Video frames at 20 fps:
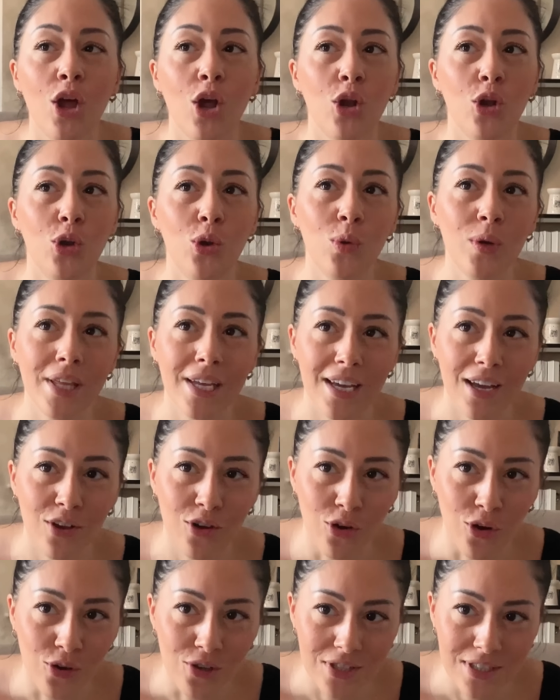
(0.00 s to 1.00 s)
L'unica
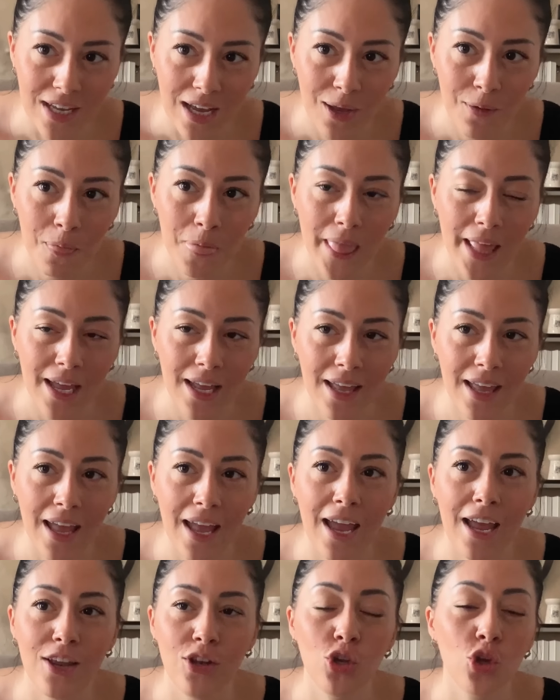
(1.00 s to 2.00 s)
cosa è
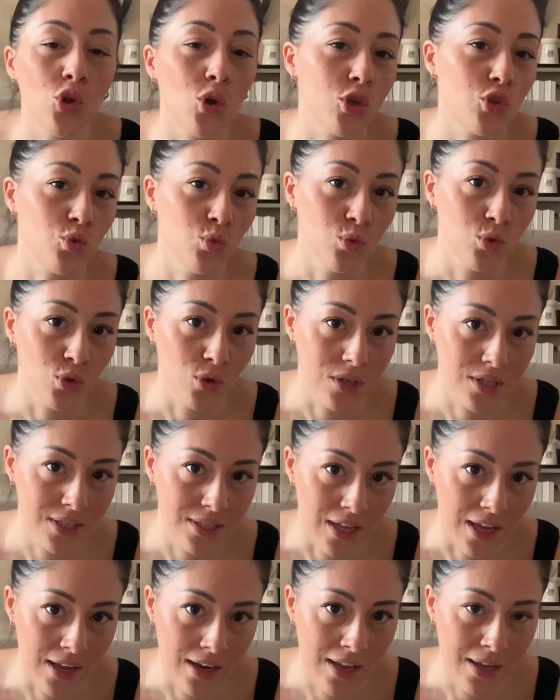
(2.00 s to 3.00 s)
che non ho aggiunto il
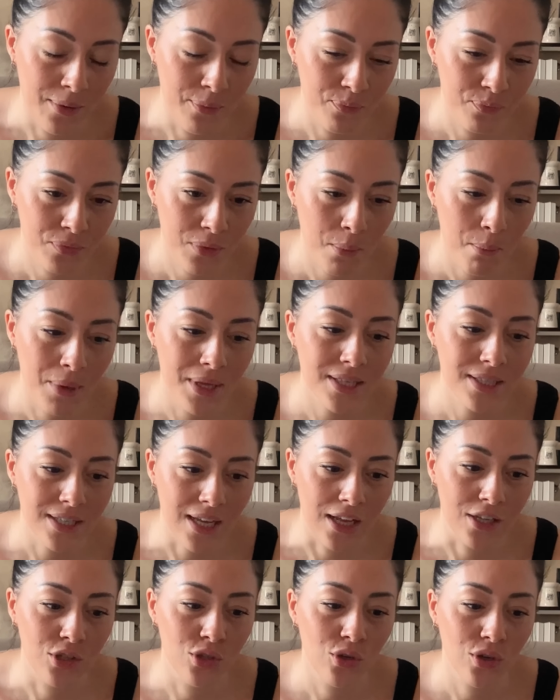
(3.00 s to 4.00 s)
sale,
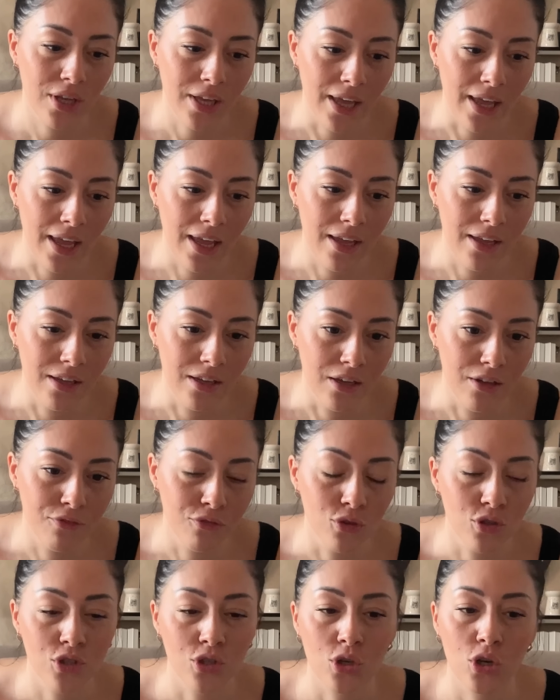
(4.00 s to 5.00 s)
pensando che eh,
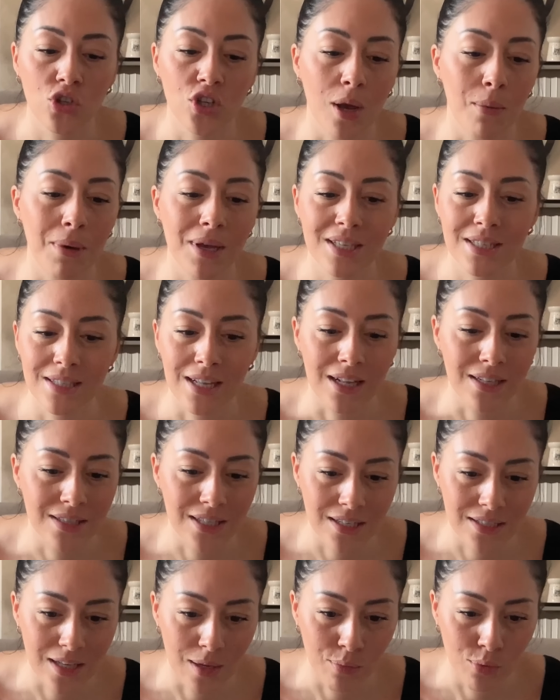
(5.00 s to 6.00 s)
fossero già abbastanza
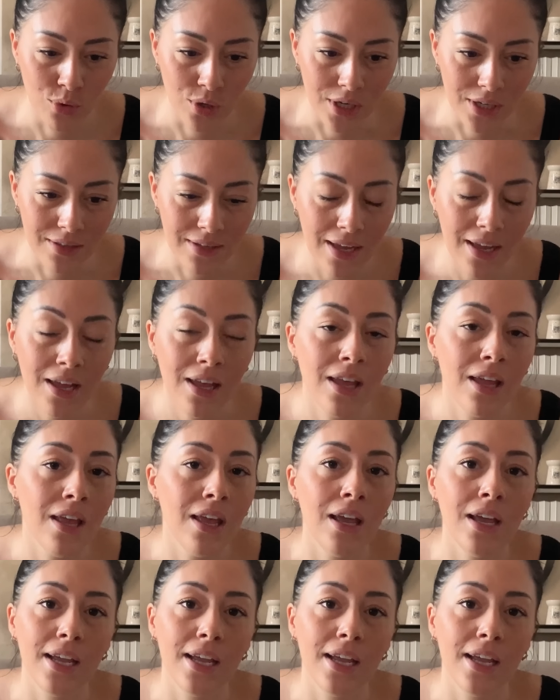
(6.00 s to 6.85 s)
saporite,